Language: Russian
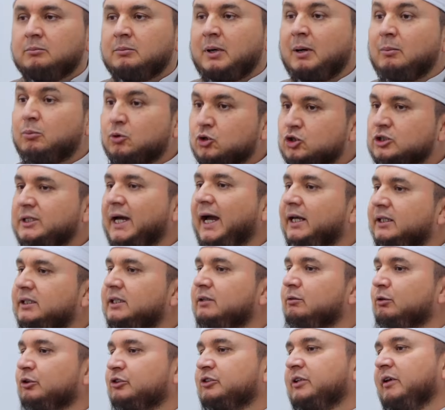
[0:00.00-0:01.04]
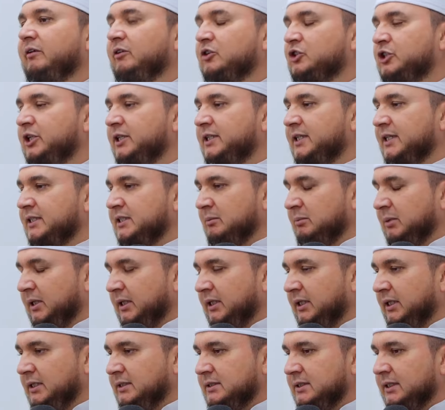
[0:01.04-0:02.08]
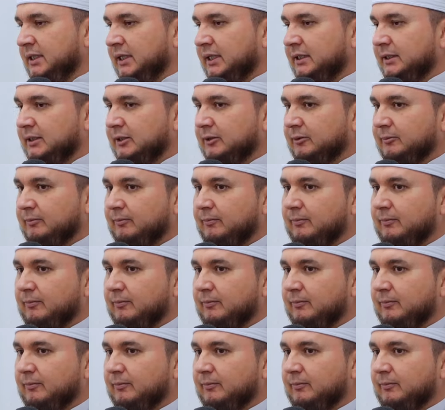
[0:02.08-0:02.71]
побуждает его совершить эти благие деяния.